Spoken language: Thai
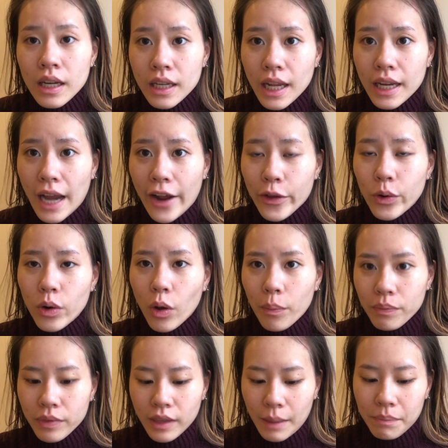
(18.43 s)
ที่ทางยุโร
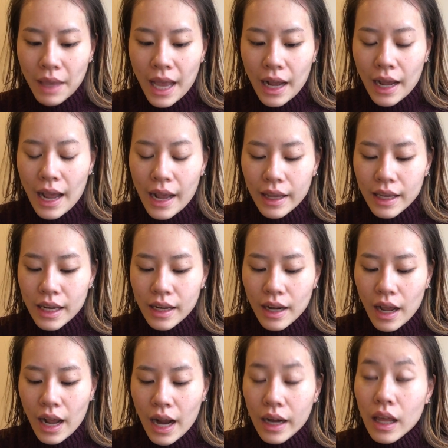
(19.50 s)
ปกับทางอังกฤษ
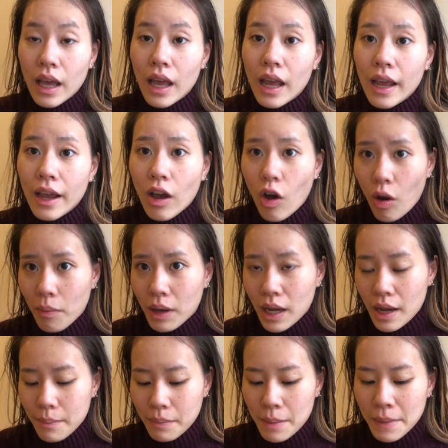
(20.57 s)
นะคะได้ออกมา
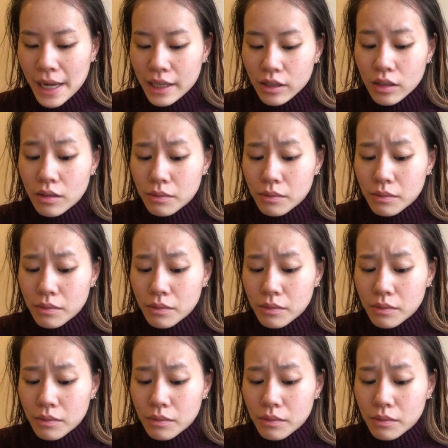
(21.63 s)
ประมาณ